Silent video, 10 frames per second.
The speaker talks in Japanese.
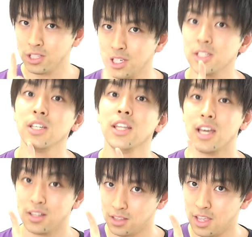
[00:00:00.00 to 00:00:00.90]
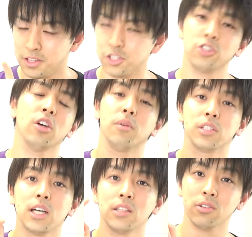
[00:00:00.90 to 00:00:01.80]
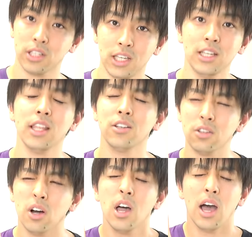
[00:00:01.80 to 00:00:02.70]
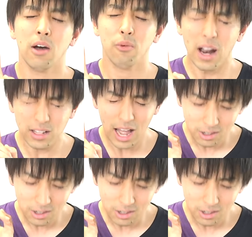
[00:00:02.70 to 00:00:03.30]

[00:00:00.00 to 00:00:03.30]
をきっちりやって、授業もちゃんと聞いてると、ある